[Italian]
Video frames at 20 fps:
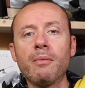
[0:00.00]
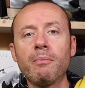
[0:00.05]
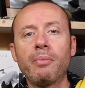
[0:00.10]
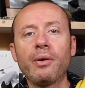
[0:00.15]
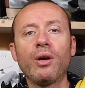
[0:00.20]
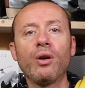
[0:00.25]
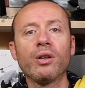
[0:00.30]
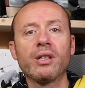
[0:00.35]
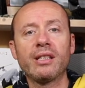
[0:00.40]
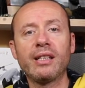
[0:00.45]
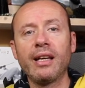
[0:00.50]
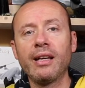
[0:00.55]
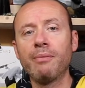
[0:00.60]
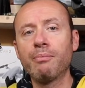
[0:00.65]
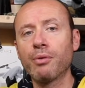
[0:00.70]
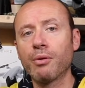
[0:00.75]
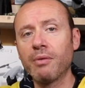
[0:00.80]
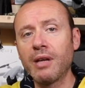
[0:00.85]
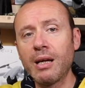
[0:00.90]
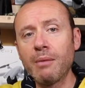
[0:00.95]
però se il
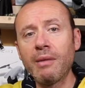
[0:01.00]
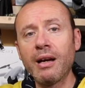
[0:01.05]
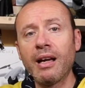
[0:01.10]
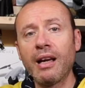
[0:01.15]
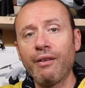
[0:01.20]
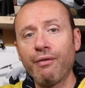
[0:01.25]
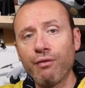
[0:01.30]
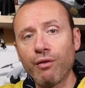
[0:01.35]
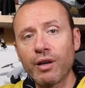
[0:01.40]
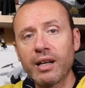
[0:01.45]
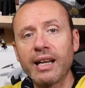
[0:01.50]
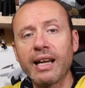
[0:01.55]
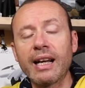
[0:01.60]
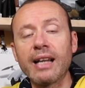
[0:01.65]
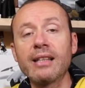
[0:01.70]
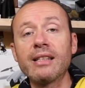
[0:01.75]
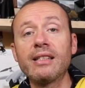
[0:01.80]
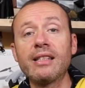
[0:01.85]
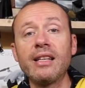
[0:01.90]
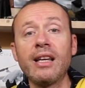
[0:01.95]
problema è fuori
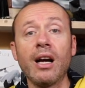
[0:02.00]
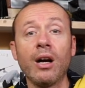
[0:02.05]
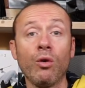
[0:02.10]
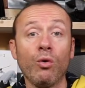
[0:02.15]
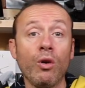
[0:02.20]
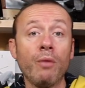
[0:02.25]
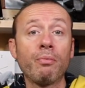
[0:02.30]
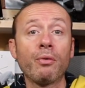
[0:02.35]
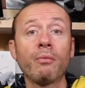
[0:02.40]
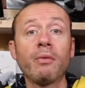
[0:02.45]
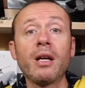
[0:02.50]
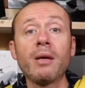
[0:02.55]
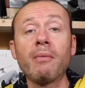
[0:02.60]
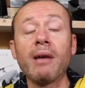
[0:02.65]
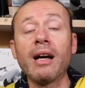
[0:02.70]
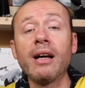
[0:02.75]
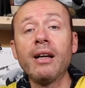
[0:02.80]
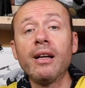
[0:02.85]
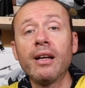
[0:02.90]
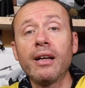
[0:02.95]
garanzia o il
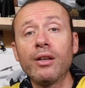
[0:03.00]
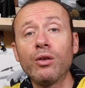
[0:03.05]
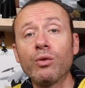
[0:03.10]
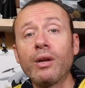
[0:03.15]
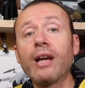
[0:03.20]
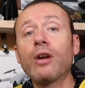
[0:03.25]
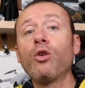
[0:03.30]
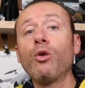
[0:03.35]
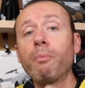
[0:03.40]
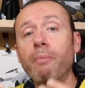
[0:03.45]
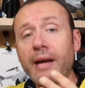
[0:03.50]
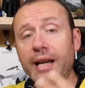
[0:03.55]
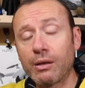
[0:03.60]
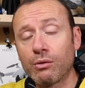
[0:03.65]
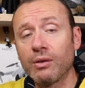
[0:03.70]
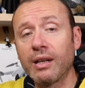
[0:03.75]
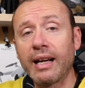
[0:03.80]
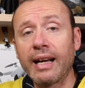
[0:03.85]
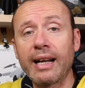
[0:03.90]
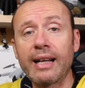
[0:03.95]
problema non è
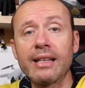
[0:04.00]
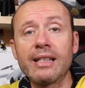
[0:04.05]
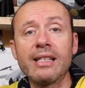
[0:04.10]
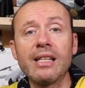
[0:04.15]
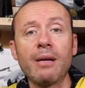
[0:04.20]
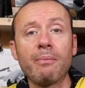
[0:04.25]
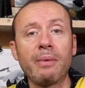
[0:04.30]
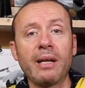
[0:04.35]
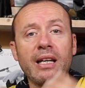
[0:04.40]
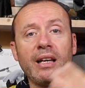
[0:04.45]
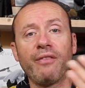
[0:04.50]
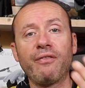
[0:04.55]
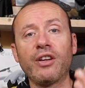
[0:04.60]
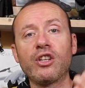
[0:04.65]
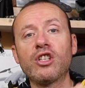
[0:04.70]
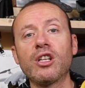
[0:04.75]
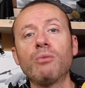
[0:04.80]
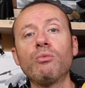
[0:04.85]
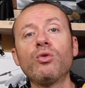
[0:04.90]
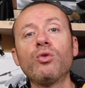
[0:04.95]
coperto da garanzia perché
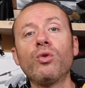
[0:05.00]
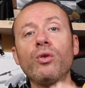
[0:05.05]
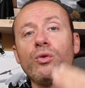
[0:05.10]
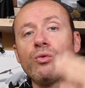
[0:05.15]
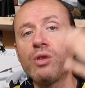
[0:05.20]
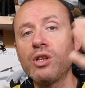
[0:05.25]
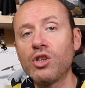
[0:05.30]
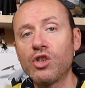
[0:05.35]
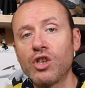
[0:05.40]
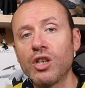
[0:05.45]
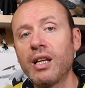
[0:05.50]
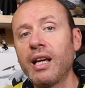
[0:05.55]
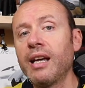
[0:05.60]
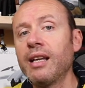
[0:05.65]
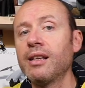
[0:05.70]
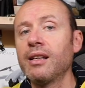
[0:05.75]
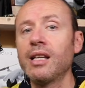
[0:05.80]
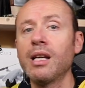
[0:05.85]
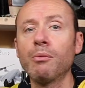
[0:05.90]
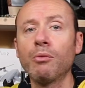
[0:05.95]
facciamo noi un
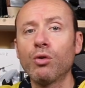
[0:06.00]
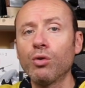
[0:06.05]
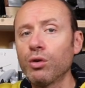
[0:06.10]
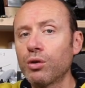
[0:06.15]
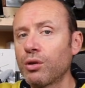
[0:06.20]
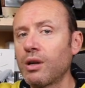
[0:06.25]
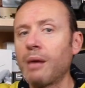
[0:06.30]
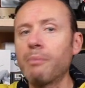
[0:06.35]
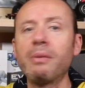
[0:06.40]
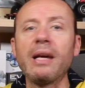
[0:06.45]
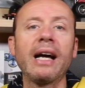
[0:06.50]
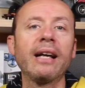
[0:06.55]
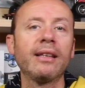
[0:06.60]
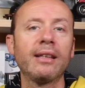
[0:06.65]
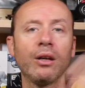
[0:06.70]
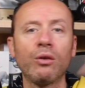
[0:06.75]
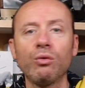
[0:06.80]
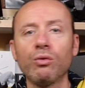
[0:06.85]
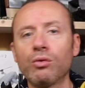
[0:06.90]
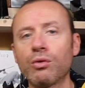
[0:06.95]
incidente andiamo contro una
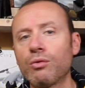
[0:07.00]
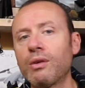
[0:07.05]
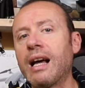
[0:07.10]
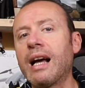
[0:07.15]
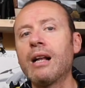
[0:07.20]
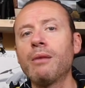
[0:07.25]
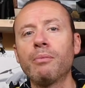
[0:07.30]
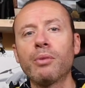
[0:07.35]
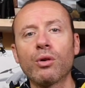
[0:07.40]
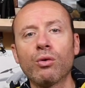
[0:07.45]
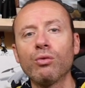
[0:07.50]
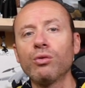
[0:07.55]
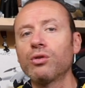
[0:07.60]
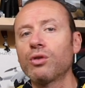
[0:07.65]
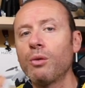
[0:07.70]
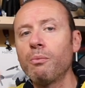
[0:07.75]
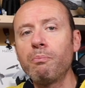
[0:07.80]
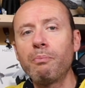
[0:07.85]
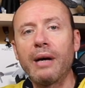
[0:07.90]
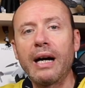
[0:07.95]
pianta contro un albero
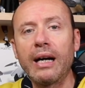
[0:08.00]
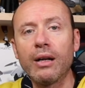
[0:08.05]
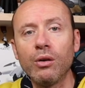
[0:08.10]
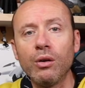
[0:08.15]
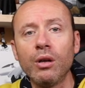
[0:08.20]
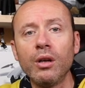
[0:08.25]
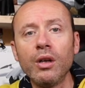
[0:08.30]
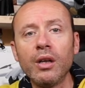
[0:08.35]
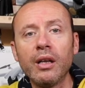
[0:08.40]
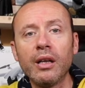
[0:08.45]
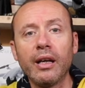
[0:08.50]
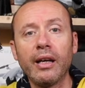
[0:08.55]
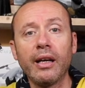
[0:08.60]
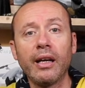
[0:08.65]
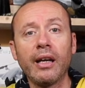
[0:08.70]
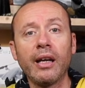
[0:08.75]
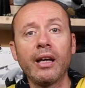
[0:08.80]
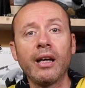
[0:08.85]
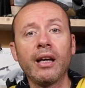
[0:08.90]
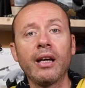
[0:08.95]
contro un palo
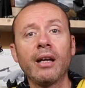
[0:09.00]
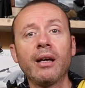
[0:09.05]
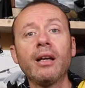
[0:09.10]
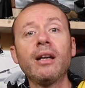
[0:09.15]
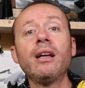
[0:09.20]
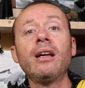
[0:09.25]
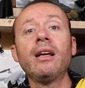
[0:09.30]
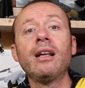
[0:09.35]
eh,